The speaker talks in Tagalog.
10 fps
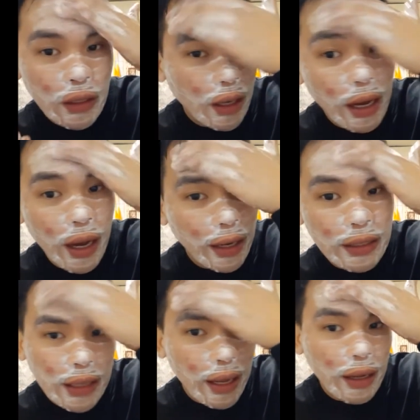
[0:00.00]
Ay,
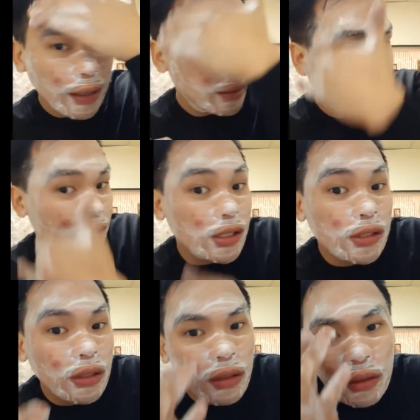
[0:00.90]

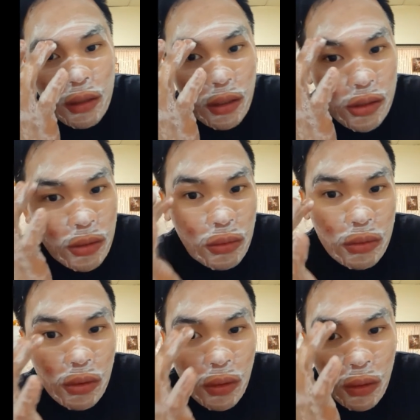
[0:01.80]
nakakainis. Guys,
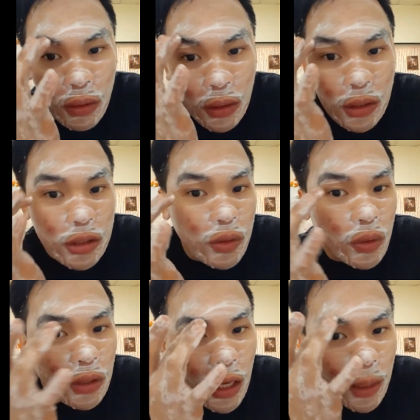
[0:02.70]
oh.
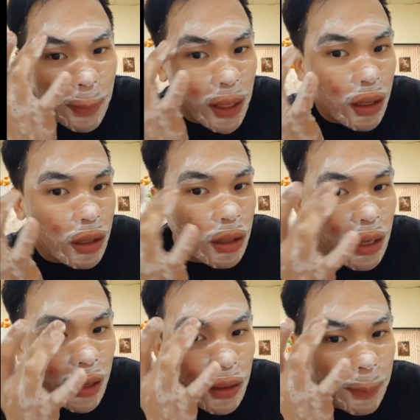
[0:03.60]
Siguro dahil parang
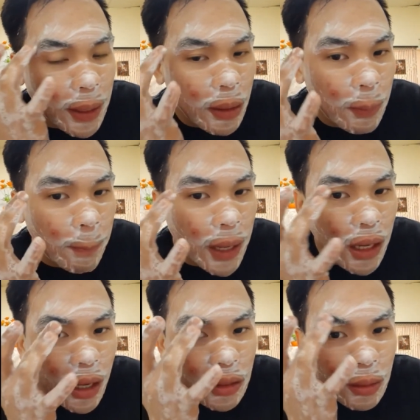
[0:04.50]
lagi parang
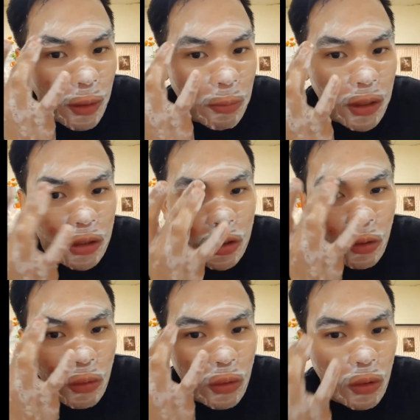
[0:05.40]
balat, nagbabalat
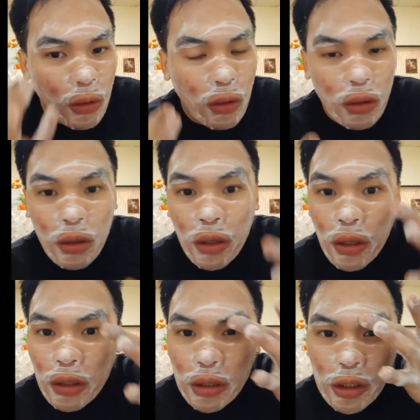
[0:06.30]
yung
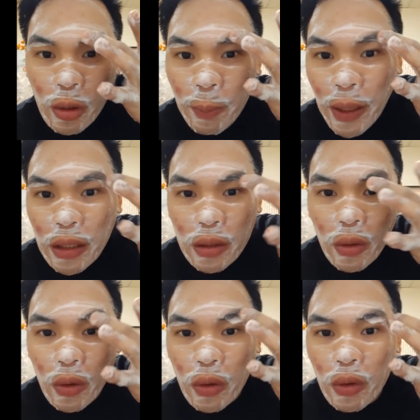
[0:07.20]
ditong part
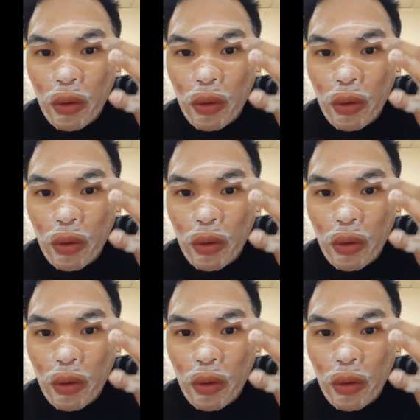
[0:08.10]
ko.